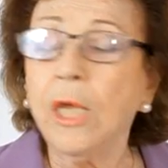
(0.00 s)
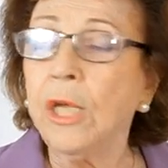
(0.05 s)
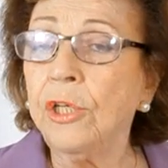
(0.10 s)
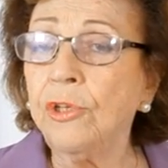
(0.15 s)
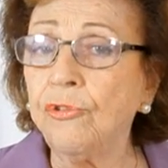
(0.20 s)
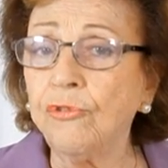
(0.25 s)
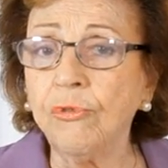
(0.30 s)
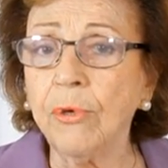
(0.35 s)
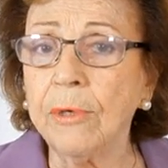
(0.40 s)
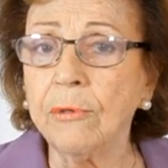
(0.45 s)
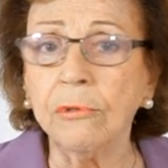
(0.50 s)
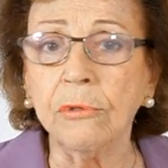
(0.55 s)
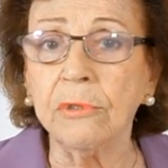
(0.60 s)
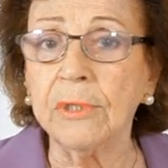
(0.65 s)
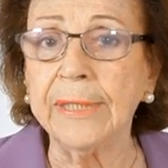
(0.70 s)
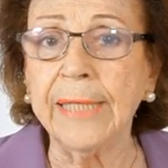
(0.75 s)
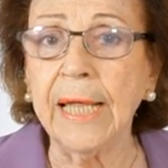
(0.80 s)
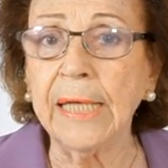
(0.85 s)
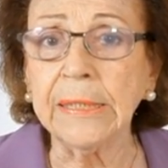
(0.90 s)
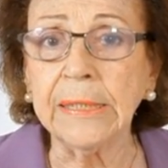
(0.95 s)
Isso
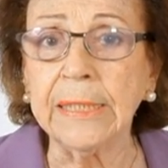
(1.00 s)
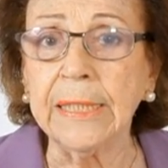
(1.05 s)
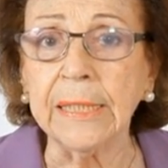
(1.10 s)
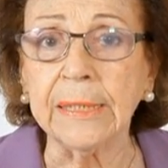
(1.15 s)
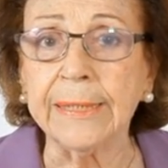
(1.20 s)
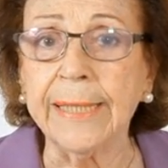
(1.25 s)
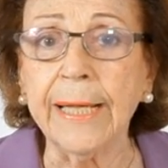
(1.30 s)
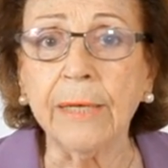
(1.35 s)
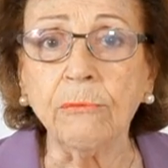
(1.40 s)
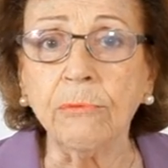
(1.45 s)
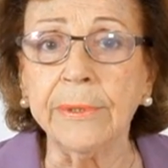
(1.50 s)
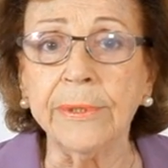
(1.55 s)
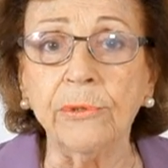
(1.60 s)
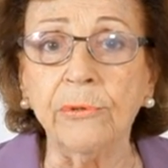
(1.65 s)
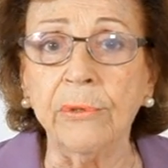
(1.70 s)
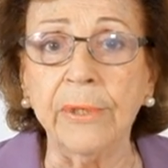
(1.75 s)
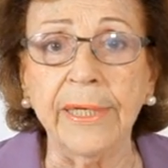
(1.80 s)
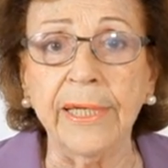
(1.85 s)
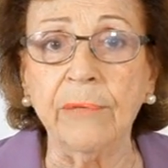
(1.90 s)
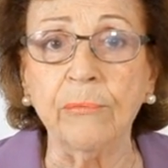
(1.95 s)
acontece até
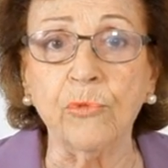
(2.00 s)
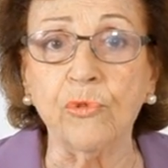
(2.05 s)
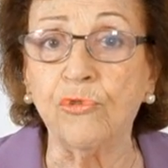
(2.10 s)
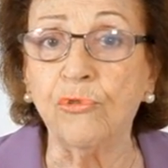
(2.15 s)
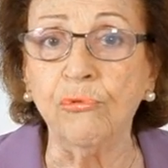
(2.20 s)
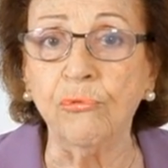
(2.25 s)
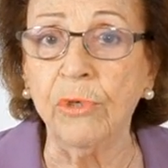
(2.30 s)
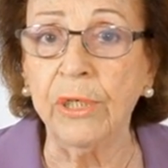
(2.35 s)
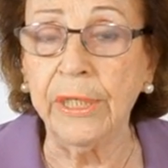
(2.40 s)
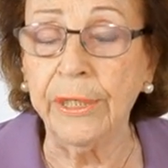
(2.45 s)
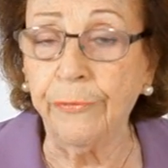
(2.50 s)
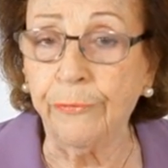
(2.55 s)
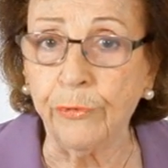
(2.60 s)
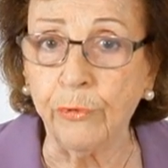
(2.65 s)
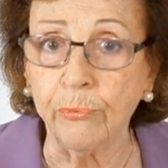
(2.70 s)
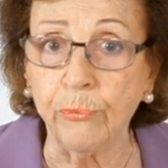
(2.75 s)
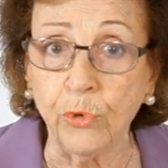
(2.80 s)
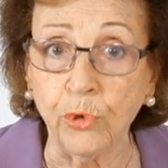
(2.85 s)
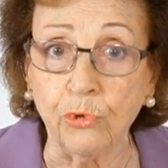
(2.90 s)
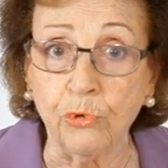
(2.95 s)
quando lemos um
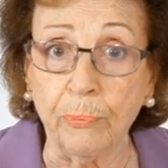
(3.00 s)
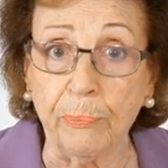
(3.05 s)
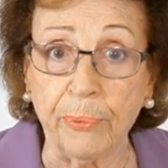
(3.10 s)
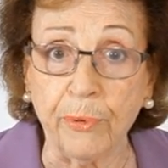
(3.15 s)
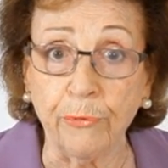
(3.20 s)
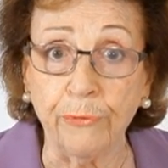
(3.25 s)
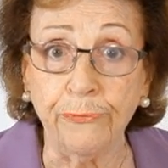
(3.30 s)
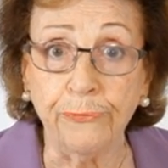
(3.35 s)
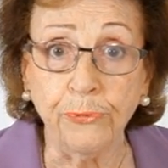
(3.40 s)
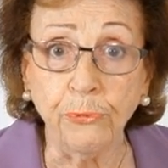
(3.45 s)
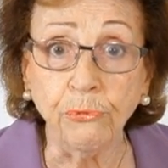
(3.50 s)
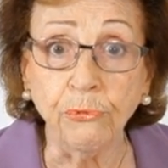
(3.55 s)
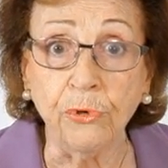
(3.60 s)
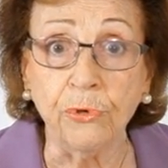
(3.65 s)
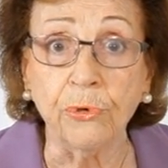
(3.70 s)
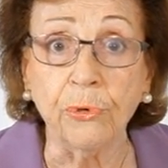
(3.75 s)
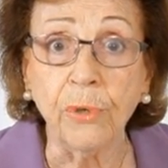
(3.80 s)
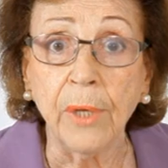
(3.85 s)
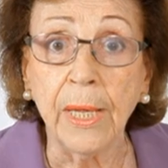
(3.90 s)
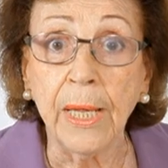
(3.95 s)
livro muito
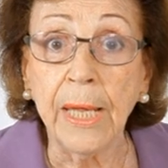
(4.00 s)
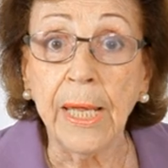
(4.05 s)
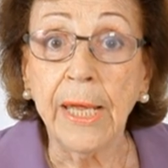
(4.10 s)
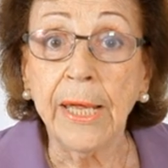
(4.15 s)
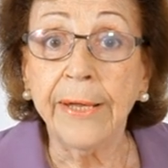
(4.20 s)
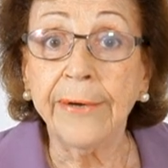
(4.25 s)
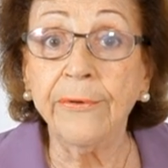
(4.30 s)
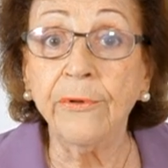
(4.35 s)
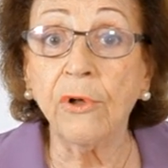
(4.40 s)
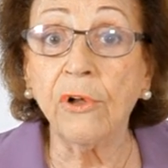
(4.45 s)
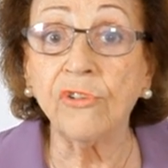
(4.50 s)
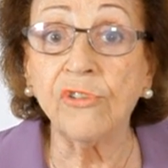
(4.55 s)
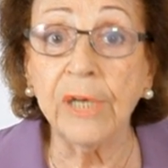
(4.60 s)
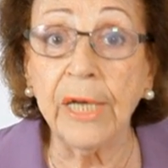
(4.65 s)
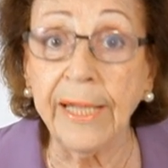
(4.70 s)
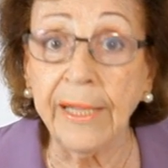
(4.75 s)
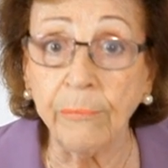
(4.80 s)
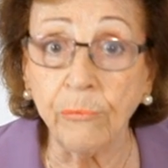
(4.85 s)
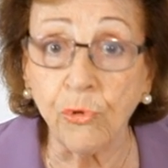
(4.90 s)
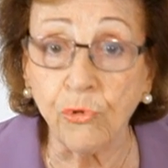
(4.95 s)
profundo, nós
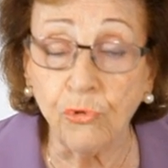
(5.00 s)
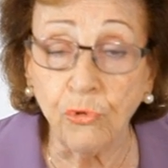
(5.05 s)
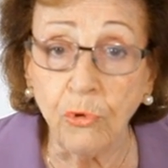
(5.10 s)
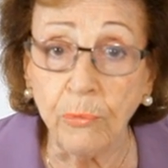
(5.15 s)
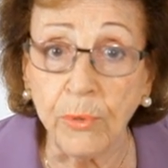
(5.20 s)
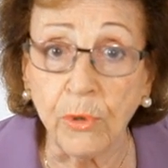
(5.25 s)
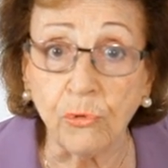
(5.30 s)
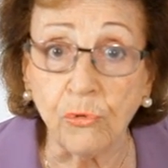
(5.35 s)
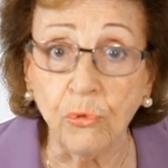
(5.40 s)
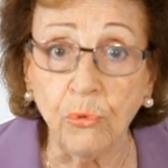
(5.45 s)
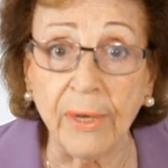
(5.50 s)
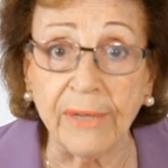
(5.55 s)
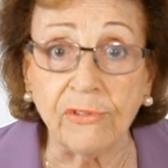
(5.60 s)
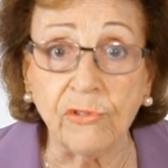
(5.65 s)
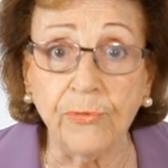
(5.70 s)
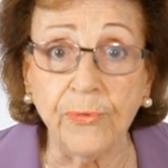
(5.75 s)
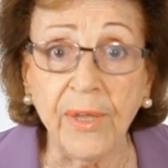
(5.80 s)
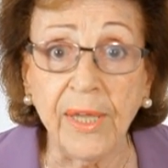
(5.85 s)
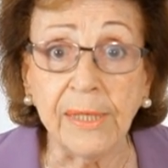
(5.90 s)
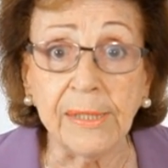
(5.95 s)
lemos uma ou
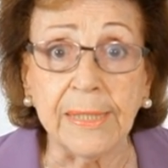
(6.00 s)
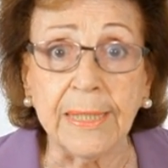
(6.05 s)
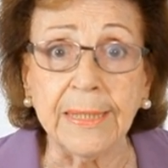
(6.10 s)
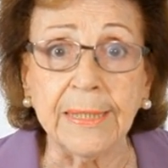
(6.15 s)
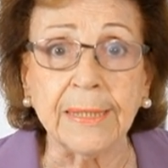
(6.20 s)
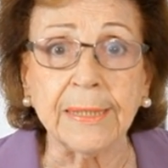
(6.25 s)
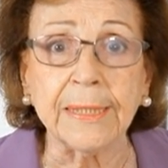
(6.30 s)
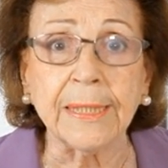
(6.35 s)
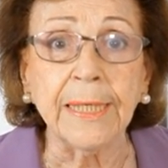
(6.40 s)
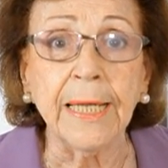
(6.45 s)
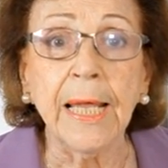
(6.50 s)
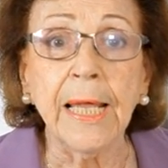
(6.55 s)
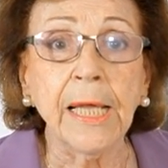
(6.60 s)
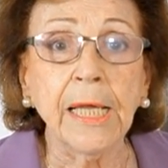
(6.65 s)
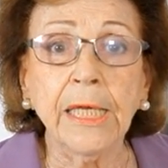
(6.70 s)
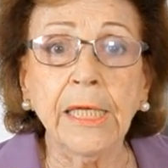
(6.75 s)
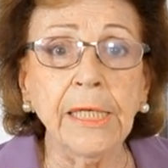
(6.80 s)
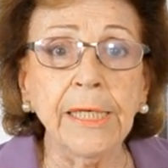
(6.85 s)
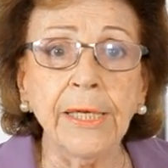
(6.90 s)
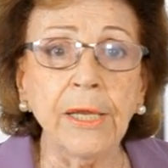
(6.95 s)
duas vezes
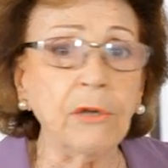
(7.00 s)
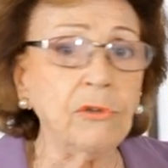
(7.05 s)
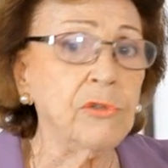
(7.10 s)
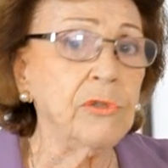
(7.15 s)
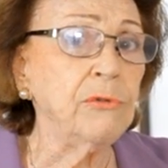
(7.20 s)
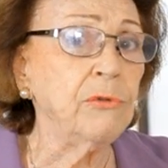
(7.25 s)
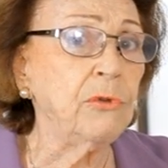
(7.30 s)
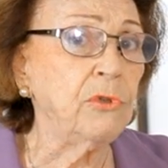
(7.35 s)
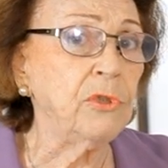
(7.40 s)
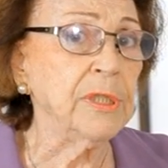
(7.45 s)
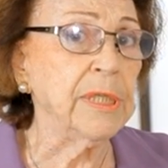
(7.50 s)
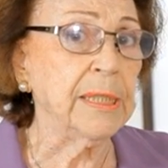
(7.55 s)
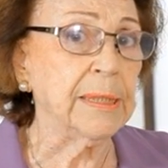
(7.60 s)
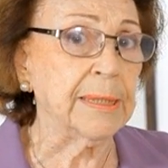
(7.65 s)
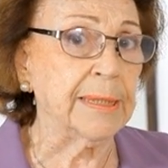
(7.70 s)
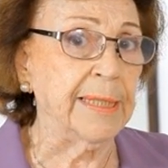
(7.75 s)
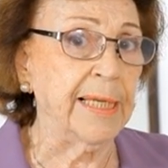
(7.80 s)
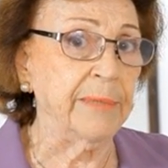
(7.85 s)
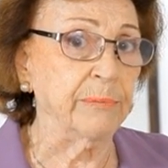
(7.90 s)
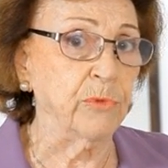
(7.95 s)
e nós não
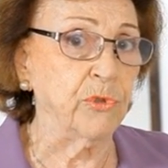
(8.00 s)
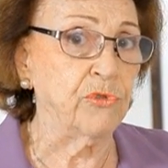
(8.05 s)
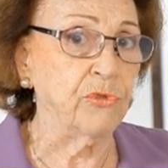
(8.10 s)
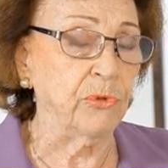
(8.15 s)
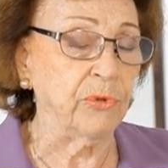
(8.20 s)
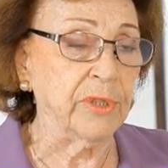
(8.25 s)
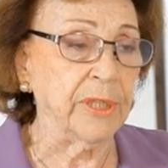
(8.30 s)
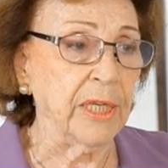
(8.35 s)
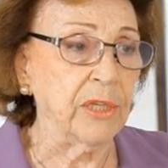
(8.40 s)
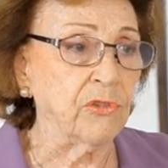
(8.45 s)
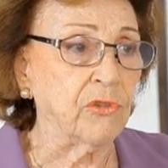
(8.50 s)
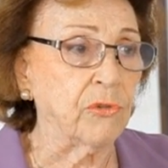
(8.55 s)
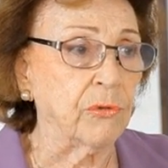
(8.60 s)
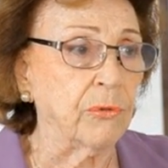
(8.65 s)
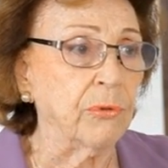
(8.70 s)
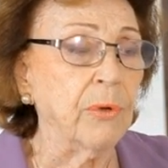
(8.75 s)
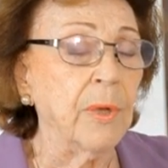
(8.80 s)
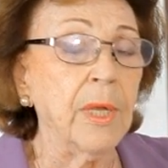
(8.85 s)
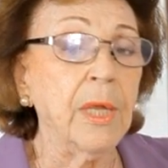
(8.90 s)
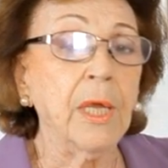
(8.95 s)
conhecemos o
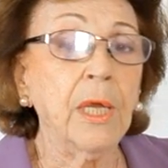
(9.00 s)
texto.